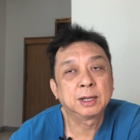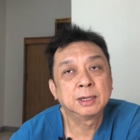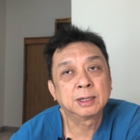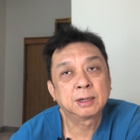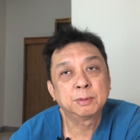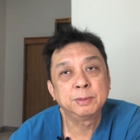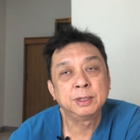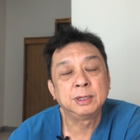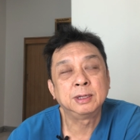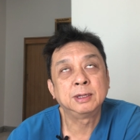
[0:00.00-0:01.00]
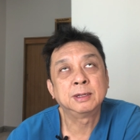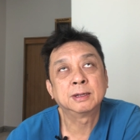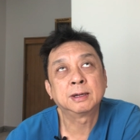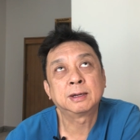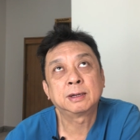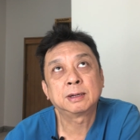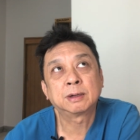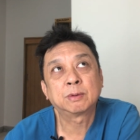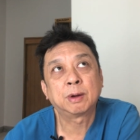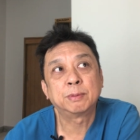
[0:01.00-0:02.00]
เนี่ยเขามี
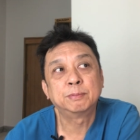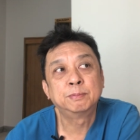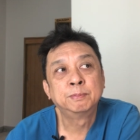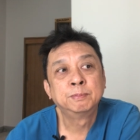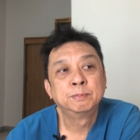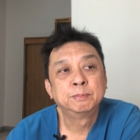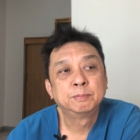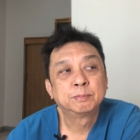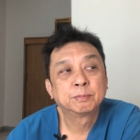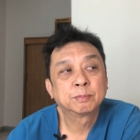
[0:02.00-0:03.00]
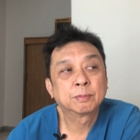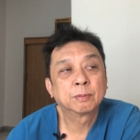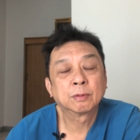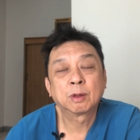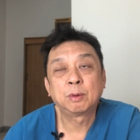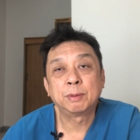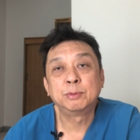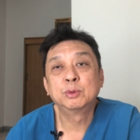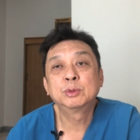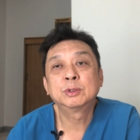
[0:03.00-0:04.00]
ความความ
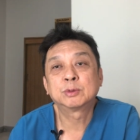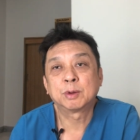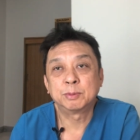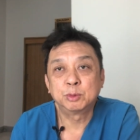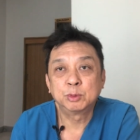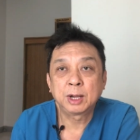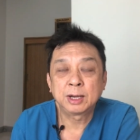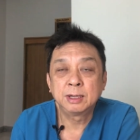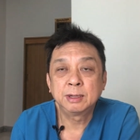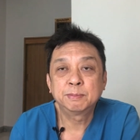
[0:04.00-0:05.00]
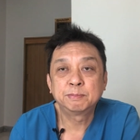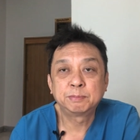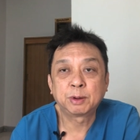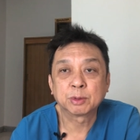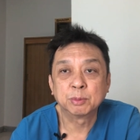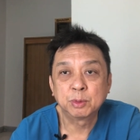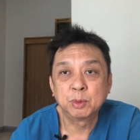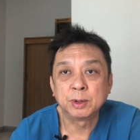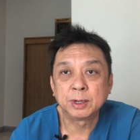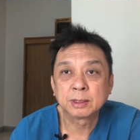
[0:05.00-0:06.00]
รู้ ความรู้ด้านนี้พอสมค
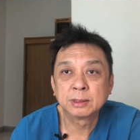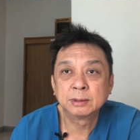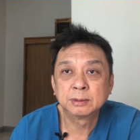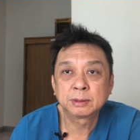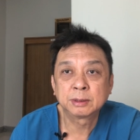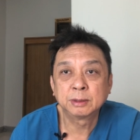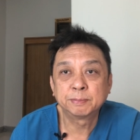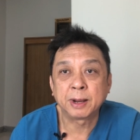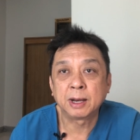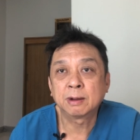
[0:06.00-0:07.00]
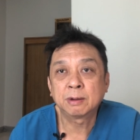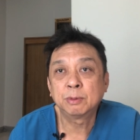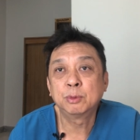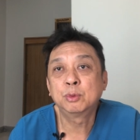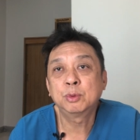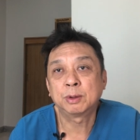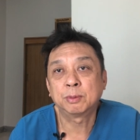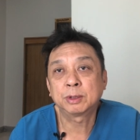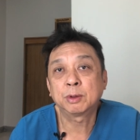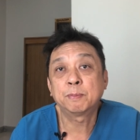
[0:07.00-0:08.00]
วรอ่ะคือคือเป็นแล้วเขารู้
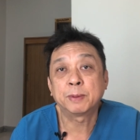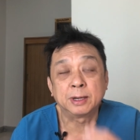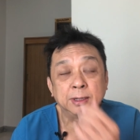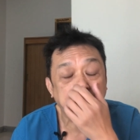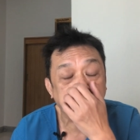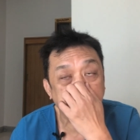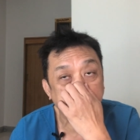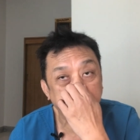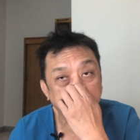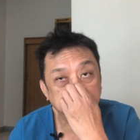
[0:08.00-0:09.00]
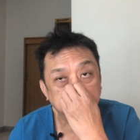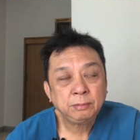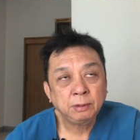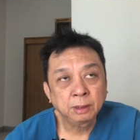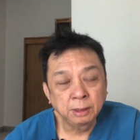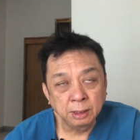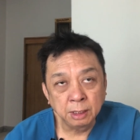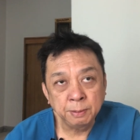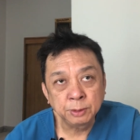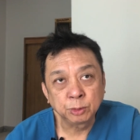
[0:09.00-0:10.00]
ว่าต้องเป็นทางเดินปัสสาวะเสพก็เลย
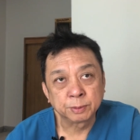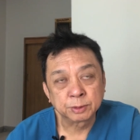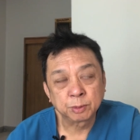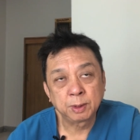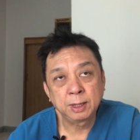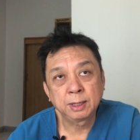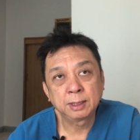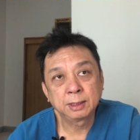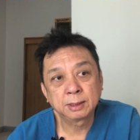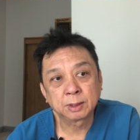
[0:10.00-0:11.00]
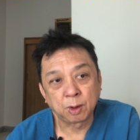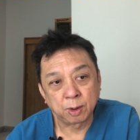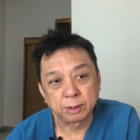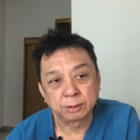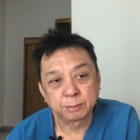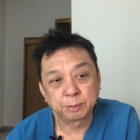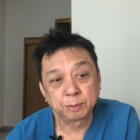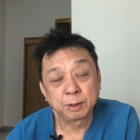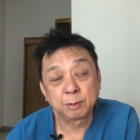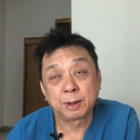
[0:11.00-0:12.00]
ให้ไปตรวจปัสสาวะก่อน เพราะ
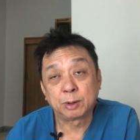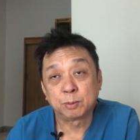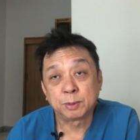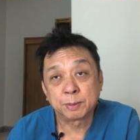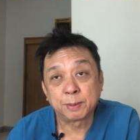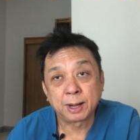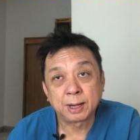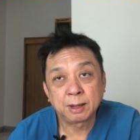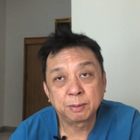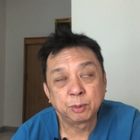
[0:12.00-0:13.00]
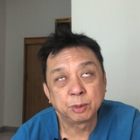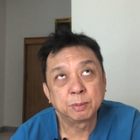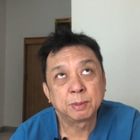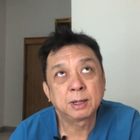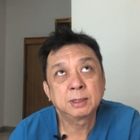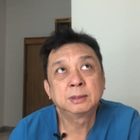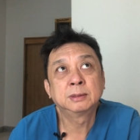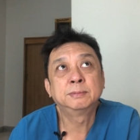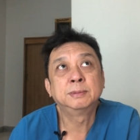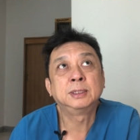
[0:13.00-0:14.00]
ว่าเรามาโรงพยาบาลแล้วผลออกมาก็คือ
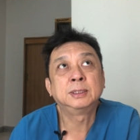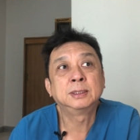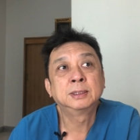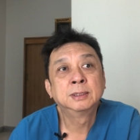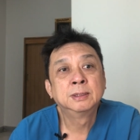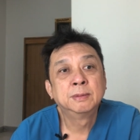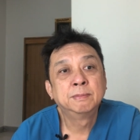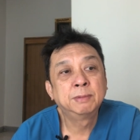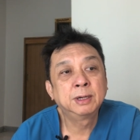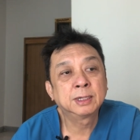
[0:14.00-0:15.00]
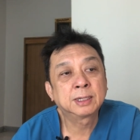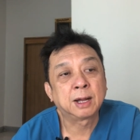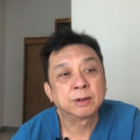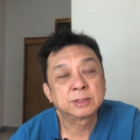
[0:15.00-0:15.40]
มีไม่เลือดขาว